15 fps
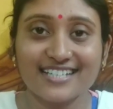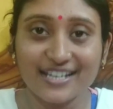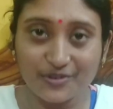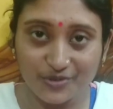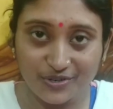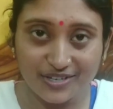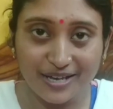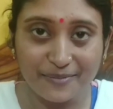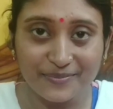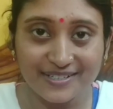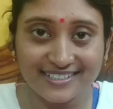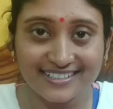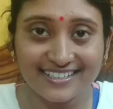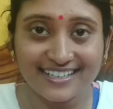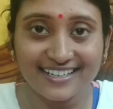সেগুলোই
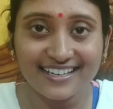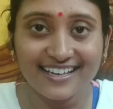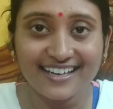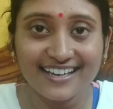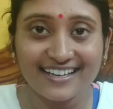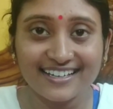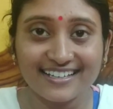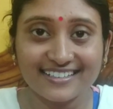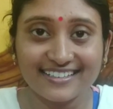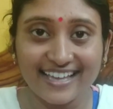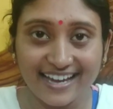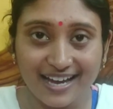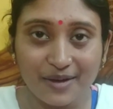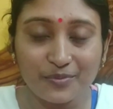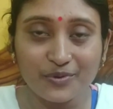আপনাদেরকে
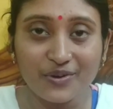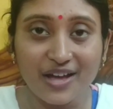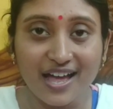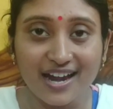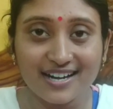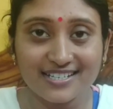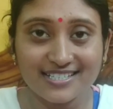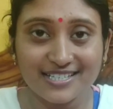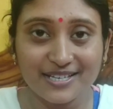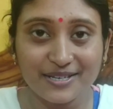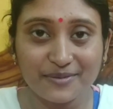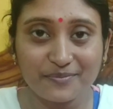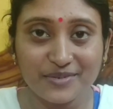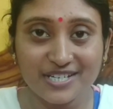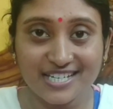দেখাবো আর যে
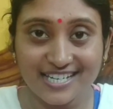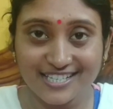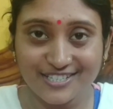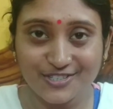বিশেষ